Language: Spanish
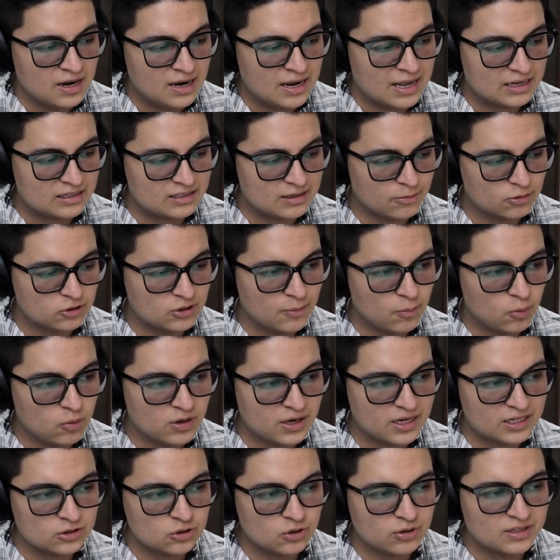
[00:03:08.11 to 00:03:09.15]
La hacemos en
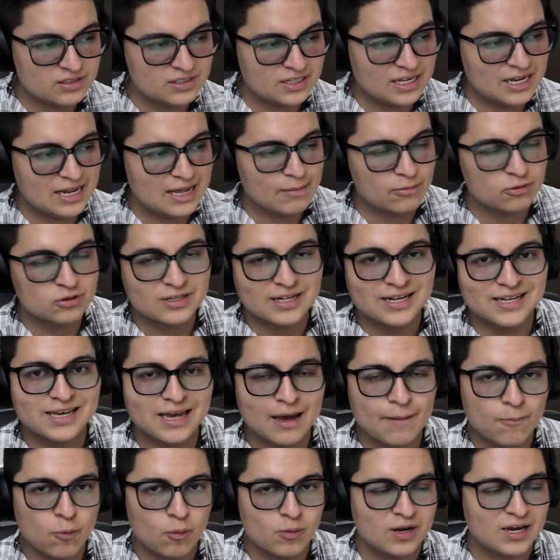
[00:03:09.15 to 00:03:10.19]
publicaciones y le damos
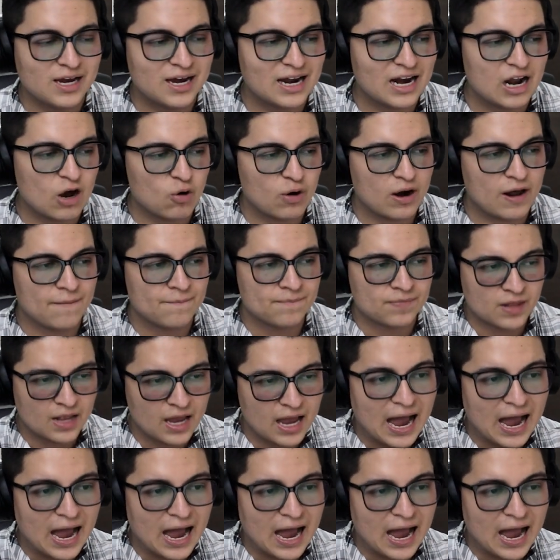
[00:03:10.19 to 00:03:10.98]
clic en publicar ahora.